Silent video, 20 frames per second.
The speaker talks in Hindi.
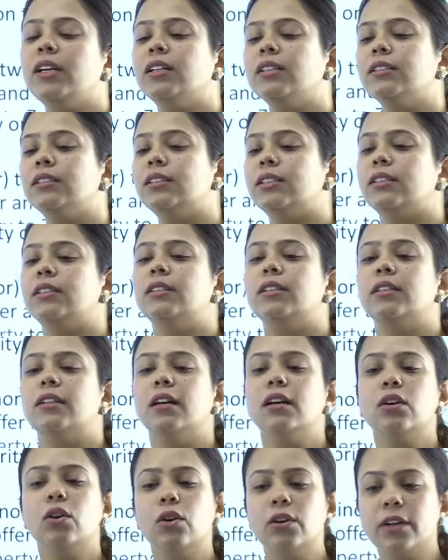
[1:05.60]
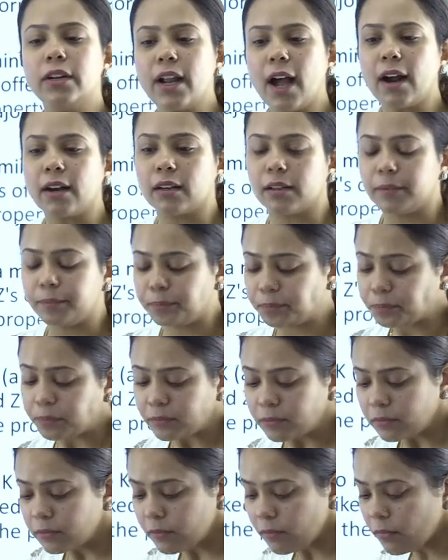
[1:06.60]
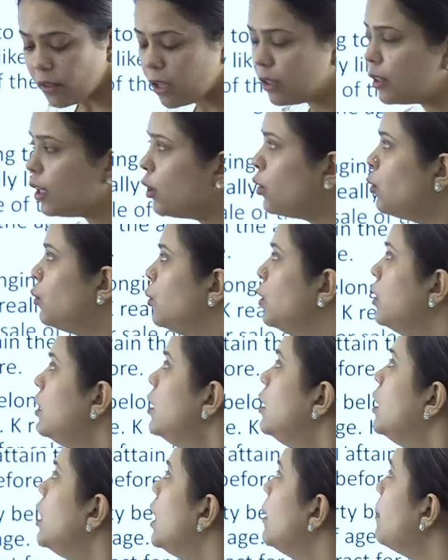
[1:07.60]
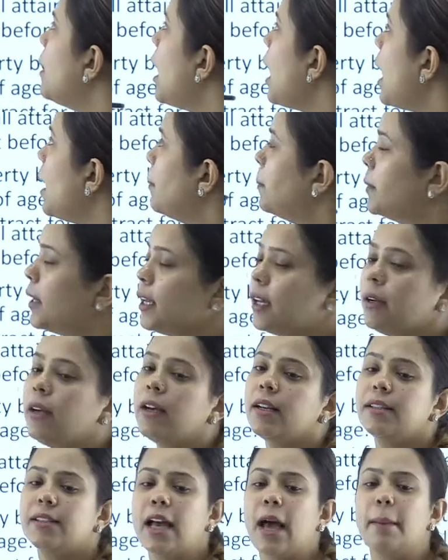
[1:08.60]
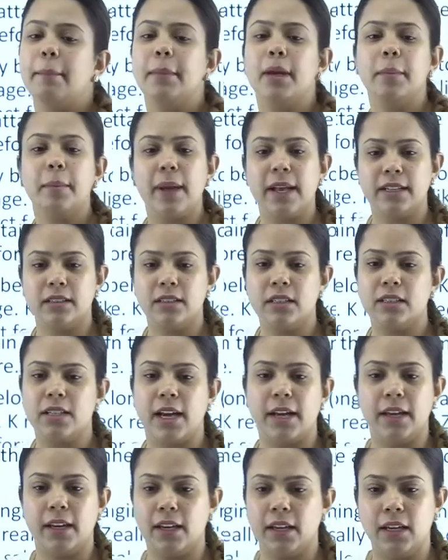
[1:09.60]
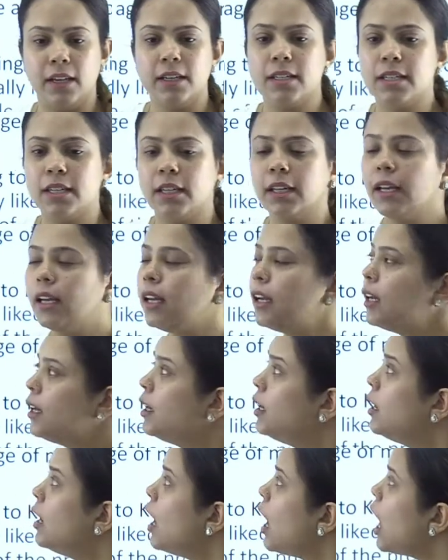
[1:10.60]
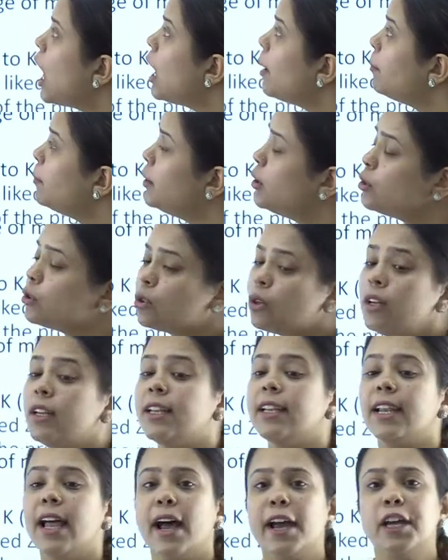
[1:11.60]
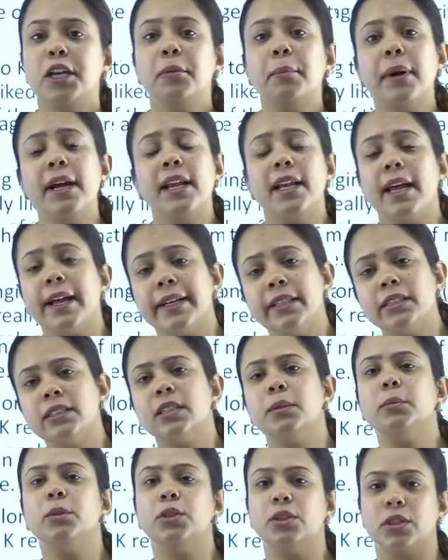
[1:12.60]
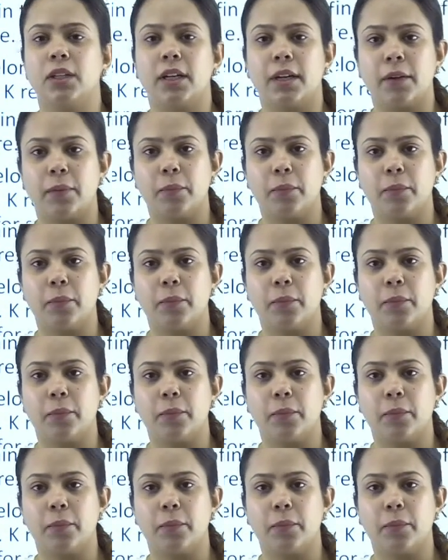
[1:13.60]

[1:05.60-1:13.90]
कंसिडर्ड अ कॉन्ट्रैक्ट देखो अब आपके एग्जाम में पैसे जाएंगे ठीक है आपने उसको लाइन बाय लाइन समझना है